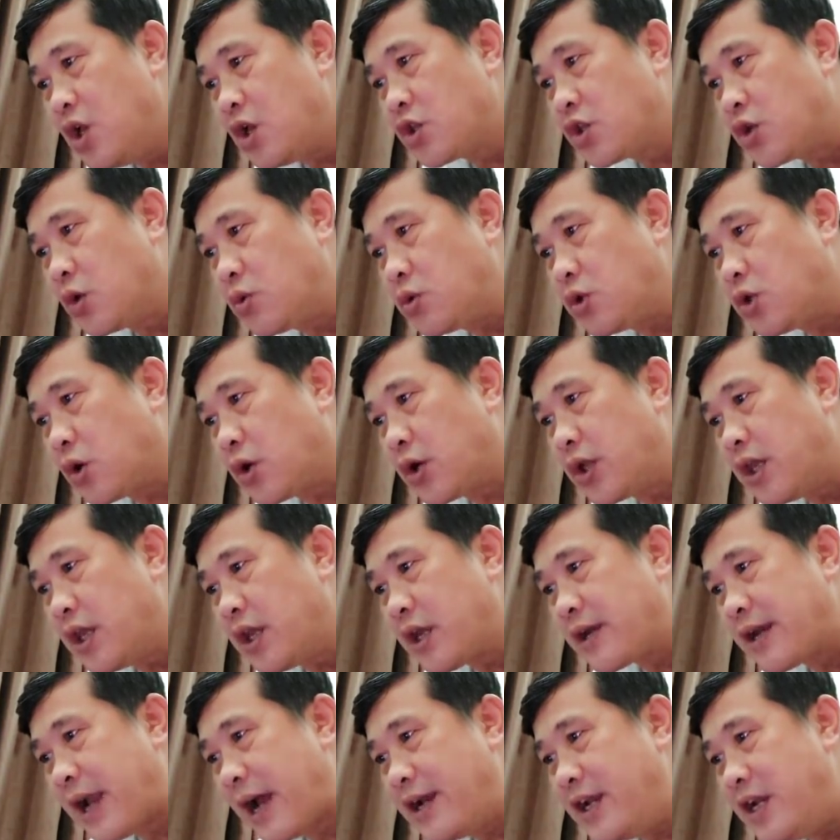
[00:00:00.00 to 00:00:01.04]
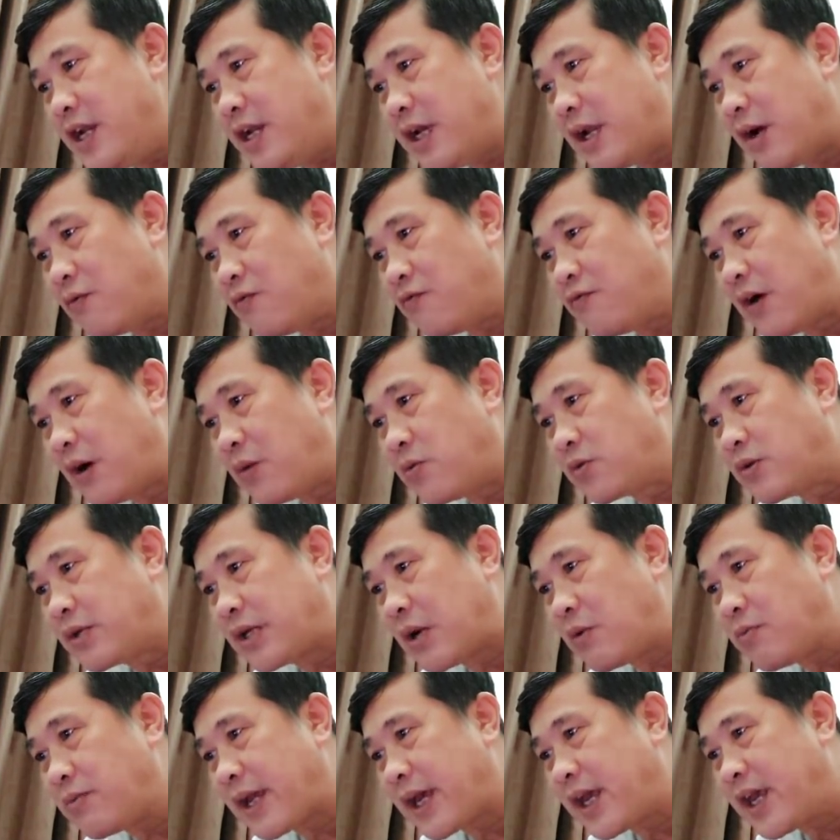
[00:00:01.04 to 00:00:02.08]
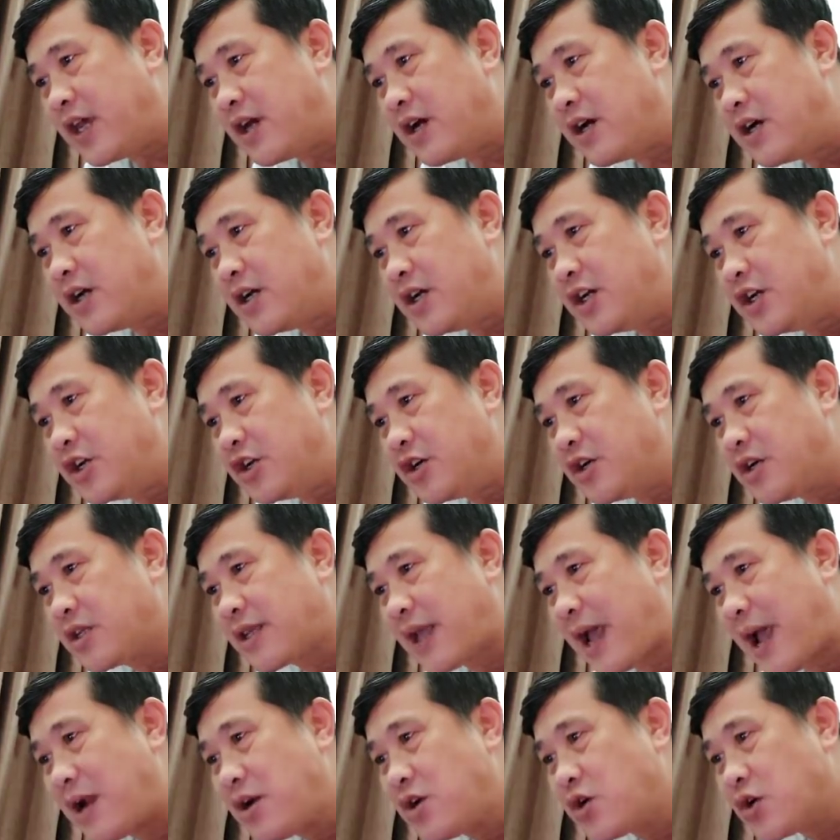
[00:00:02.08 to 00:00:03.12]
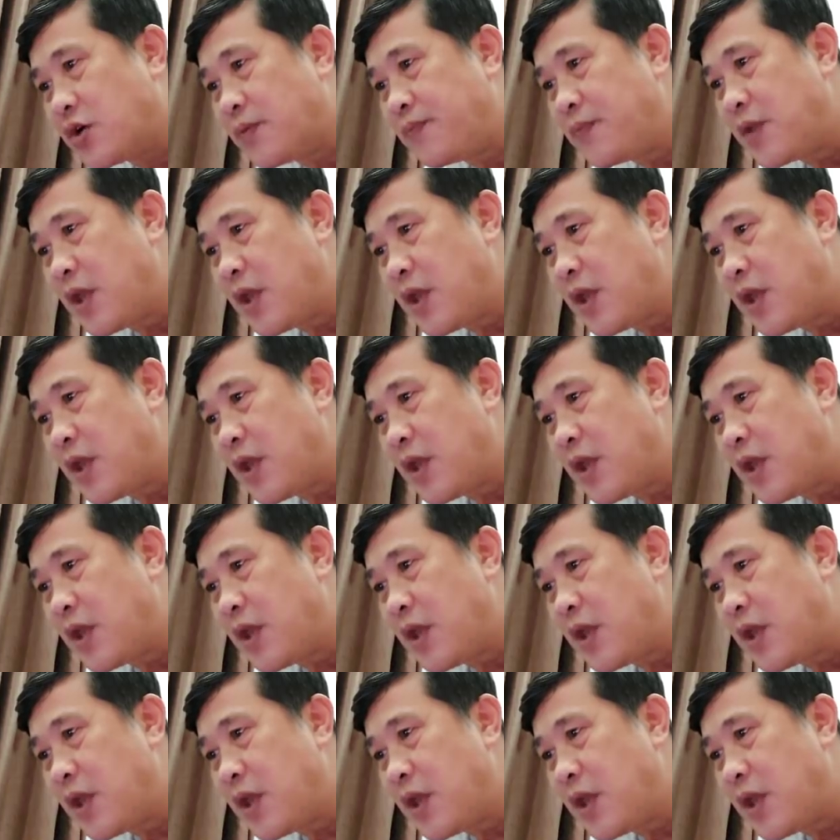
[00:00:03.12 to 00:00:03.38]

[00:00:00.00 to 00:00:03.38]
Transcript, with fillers: Chúng tôi đã đi lòng vòng trong này hơn nửa tháng rồi,